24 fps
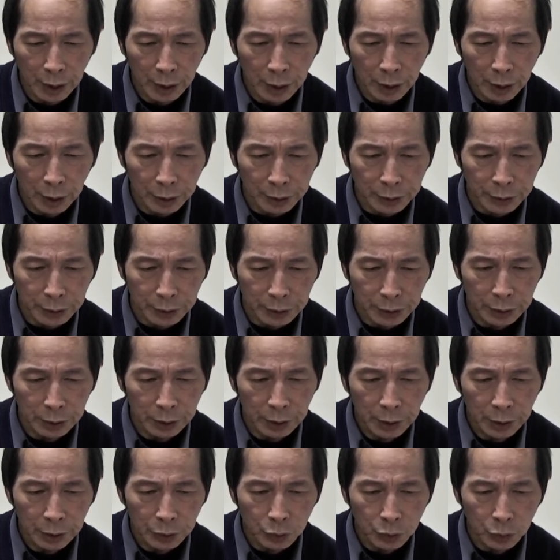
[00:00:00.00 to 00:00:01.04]
尔时
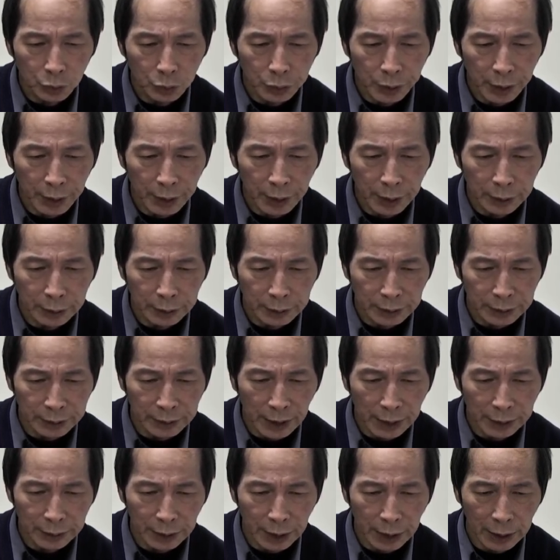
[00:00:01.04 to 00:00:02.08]
诸天礼
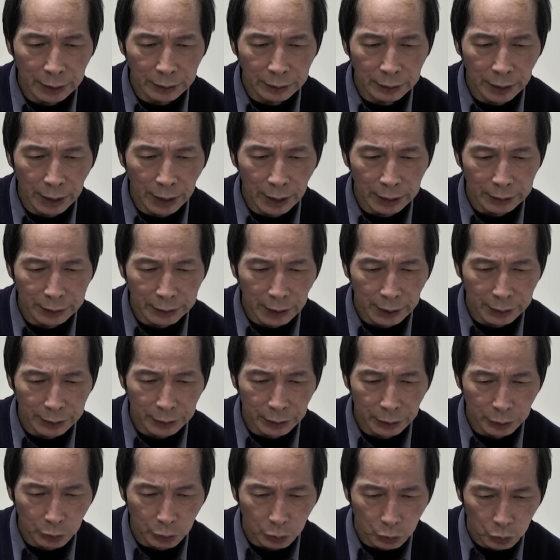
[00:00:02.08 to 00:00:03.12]
大迦叶
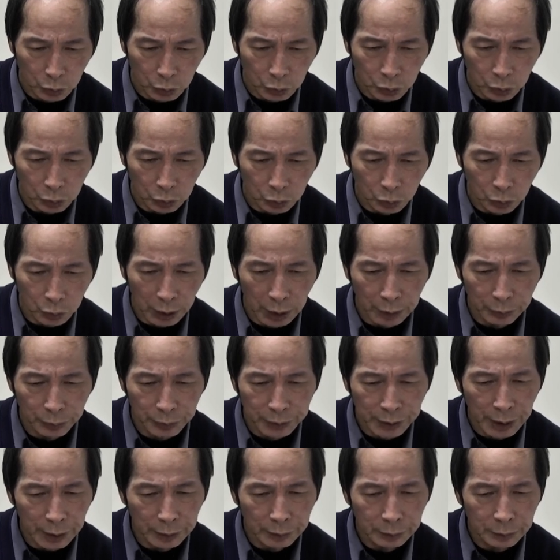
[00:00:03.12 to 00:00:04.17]
足，忽然不
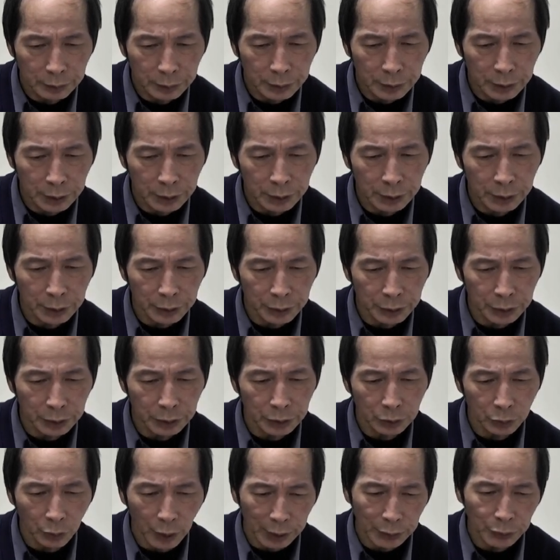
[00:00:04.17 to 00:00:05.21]
现，各自
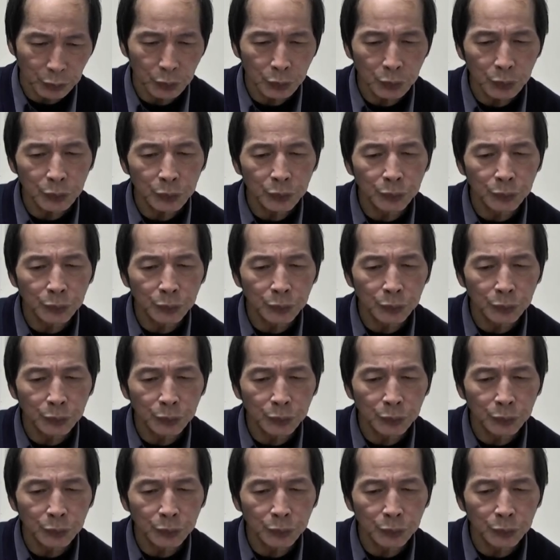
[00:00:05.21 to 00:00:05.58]
还去。